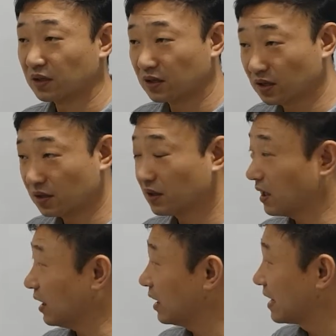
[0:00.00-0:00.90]

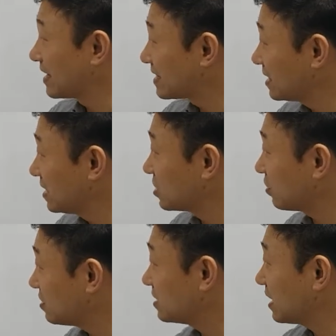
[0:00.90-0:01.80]
그런데 이
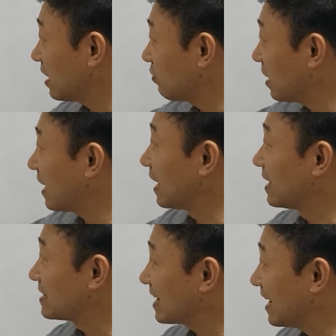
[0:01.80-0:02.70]

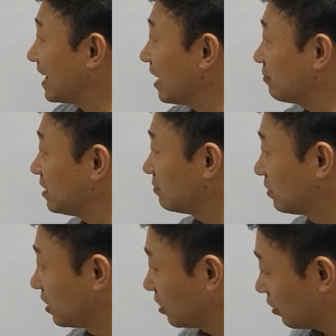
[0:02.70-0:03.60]
천사와 사람이
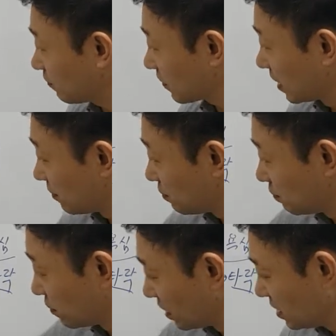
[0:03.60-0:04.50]
뭐예요?
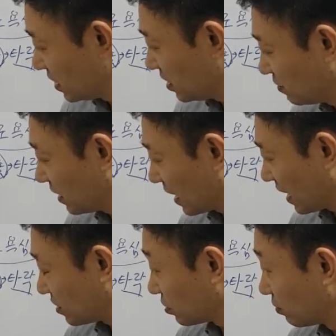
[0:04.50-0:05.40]
변심을
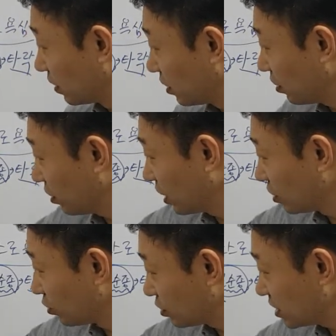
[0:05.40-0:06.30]
해가지고 뭐예요?
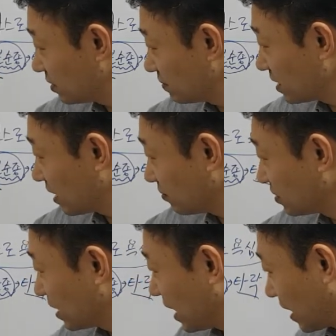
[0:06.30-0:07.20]
욕심
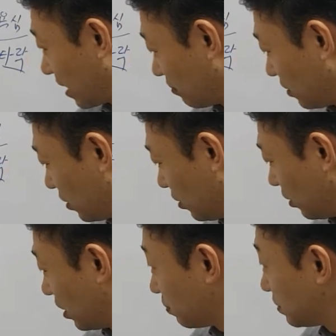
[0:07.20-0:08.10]
때문에
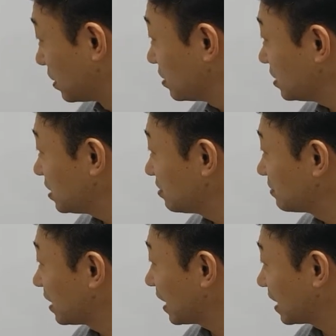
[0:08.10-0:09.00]
뭐예요?
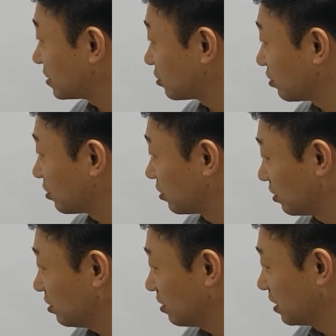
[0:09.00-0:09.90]
변심을 해가지고
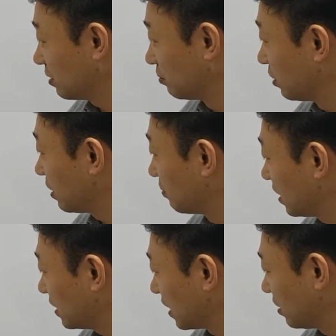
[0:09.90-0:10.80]
어? 뭐가
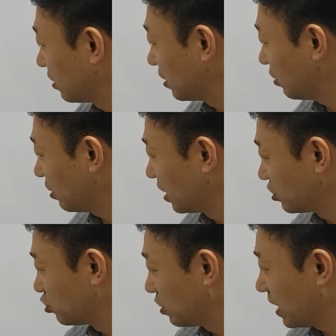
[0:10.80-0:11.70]
뭐가 된 거예요?
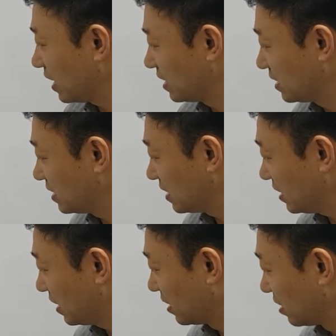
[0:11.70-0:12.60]
죄인이
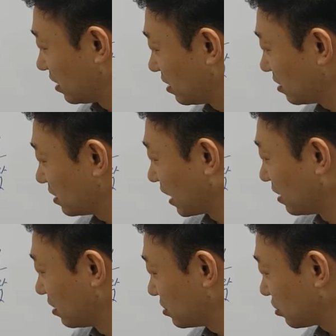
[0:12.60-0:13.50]
어, 된
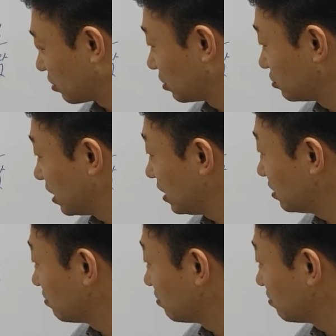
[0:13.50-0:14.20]
거죠. 죄인을